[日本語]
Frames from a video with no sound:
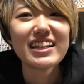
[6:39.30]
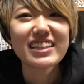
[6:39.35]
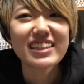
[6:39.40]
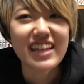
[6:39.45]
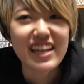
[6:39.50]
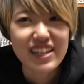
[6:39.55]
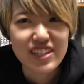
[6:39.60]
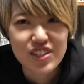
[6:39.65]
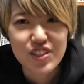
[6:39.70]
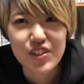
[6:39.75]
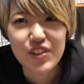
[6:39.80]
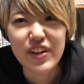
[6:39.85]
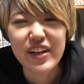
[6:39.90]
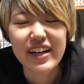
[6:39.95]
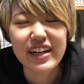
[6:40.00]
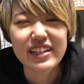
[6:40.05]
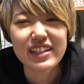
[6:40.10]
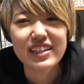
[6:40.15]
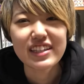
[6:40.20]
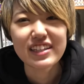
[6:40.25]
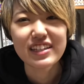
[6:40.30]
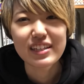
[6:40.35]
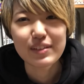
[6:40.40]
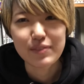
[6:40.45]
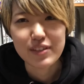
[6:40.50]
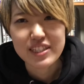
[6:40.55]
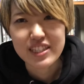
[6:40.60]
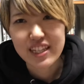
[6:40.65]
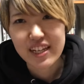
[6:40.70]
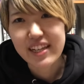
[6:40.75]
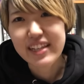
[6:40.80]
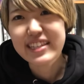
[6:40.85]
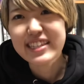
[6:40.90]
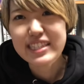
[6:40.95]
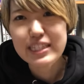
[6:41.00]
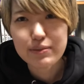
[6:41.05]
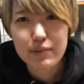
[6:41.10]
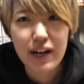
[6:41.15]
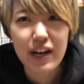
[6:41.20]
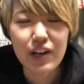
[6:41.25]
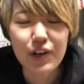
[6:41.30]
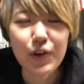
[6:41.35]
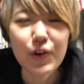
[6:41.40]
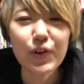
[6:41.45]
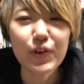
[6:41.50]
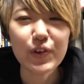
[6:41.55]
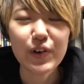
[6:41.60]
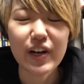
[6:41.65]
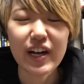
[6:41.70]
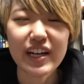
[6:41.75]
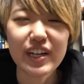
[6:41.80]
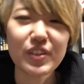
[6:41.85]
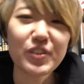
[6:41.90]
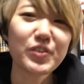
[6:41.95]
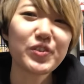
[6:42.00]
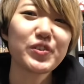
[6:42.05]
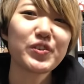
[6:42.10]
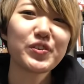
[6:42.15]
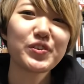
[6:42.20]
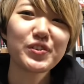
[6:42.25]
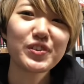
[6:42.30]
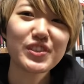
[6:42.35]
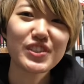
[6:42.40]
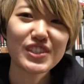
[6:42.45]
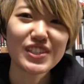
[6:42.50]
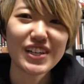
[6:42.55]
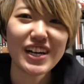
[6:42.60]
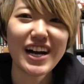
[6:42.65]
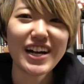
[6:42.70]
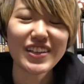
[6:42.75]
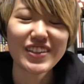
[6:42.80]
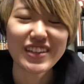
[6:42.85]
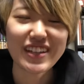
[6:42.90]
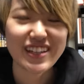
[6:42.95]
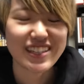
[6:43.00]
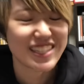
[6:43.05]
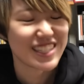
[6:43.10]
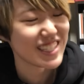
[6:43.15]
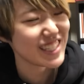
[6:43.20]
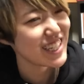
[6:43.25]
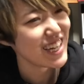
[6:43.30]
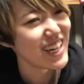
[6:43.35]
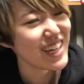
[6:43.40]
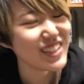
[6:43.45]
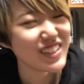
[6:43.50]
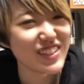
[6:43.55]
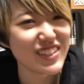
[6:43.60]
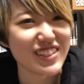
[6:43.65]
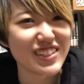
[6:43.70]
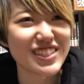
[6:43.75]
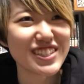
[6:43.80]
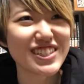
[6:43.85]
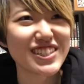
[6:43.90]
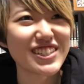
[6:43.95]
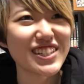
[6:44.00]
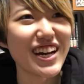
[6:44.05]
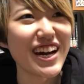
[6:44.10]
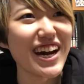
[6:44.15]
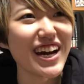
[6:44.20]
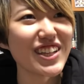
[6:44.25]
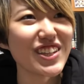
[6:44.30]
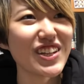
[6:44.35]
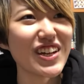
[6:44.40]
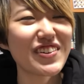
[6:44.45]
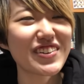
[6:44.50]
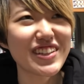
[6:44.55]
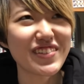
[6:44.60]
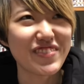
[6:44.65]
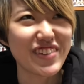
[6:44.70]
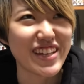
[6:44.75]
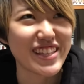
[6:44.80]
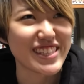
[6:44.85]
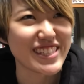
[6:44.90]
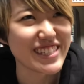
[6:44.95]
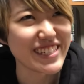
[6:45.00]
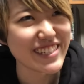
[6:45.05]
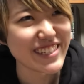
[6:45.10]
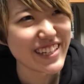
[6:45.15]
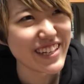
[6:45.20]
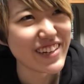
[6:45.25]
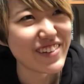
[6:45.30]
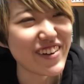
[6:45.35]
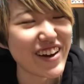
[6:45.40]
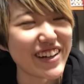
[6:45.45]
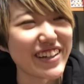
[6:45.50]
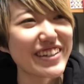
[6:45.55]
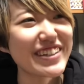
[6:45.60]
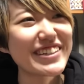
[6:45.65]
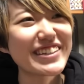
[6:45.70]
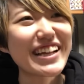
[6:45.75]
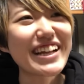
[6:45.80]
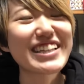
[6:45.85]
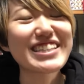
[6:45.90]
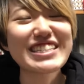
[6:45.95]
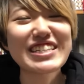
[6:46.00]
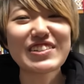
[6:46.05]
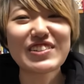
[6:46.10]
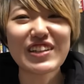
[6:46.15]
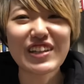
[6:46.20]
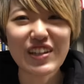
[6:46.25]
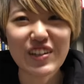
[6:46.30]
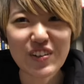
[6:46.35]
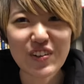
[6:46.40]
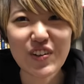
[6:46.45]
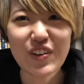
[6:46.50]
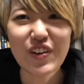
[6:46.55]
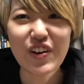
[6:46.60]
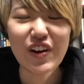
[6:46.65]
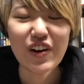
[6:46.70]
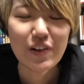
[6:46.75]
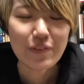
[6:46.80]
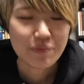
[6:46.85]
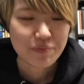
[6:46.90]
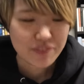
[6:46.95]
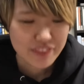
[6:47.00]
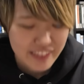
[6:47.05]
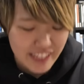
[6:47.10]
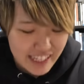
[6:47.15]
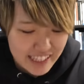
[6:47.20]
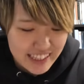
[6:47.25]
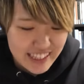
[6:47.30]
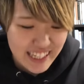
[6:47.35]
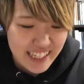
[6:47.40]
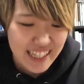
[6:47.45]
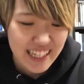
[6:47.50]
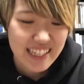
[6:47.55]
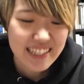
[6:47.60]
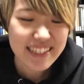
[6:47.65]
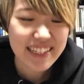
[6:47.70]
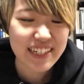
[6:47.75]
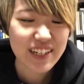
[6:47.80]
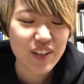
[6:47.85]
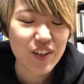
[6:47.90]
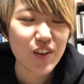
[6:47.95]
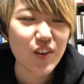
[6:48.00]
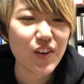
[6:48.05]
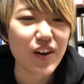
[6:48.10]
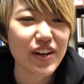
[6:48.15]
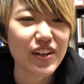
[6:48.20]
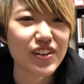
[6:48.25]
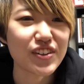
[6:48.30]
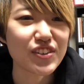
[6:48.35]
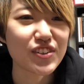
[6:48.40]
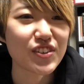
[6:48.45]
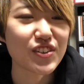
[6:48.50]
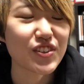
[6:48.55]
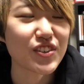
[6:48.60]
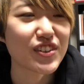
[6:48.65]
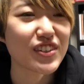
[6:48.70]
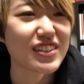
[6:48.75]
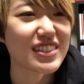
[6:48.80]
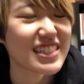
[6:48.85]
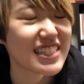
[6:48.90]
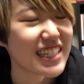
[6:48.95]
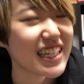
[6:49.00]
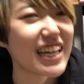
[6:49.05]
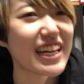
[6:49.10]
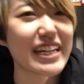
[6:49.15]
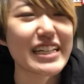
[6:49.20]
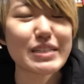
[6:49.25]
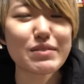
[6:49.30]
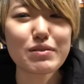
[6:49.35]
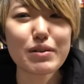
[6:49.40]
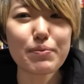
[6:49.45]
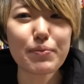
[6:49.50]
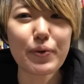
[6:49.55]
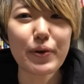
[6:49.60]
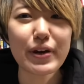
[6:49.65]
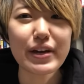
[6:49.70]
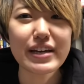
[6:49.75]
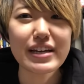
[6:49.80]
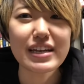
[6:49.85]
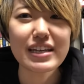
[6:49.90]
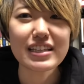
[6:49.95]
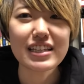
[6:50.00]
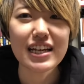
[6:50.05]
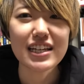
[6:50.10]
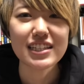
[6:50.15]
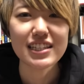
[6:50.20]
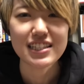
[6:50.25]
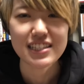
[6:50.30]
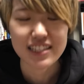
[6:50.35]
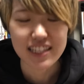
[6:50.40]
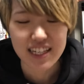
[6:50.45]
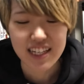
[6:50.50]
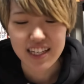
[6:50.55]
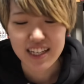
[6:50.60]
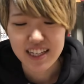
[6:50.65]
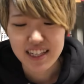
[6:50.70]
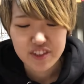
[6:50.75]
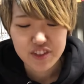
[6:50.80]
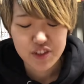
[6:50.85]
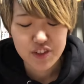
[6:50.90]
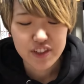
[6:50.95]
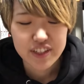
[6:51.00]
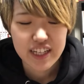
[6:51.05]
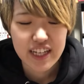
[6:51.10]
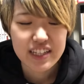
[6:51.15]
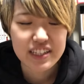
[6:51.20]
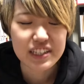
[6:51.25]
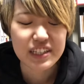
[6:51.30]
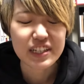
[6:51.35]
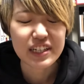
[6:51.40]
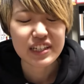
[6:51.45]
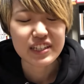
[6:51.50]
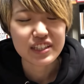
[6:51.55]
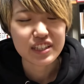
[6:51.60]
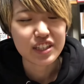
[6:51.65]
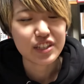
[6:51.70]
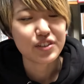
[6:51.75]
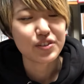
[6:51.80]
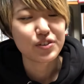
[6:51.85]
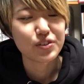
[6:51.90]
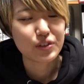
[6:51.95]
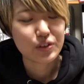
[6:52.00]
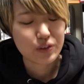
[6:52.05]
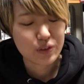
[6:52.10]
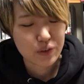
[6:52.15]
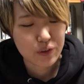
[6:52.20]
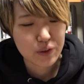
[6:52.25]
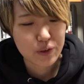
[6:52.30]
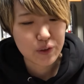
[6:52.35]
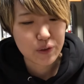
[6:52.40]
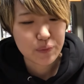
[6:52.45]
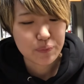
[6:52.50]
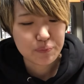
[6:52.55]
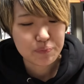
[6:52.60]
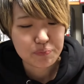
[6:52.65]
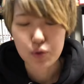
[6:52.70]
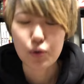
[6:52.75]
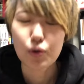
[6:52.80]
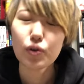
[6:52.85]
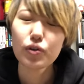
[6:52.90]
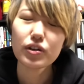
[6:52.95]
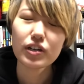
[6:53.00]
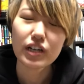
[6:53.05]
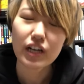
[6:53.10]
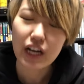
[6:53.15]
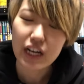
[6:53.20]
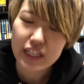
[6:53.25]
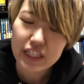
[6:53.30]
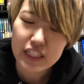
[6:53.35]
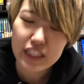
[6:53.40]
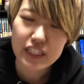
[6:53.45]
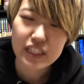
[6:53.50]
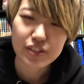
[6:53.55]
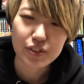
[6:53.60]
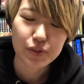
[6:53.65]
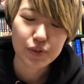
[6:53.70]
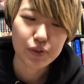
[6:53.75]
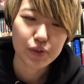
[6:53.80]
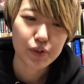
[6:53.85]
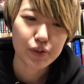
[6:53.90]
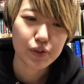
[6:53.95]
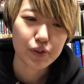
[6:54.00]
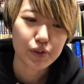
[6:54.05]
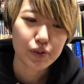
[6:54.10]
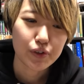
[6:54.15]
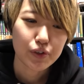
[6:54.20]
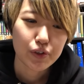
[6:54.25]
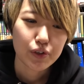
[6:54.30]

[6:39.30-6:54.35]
テンション上がりましたね一番今回のツアーなんかツアーツアーとはまた別な枠になっちゃうんだけどなんだかんだで「紅白の」の時間が一番燃えたんですねでそれは何でかっていうと今回その、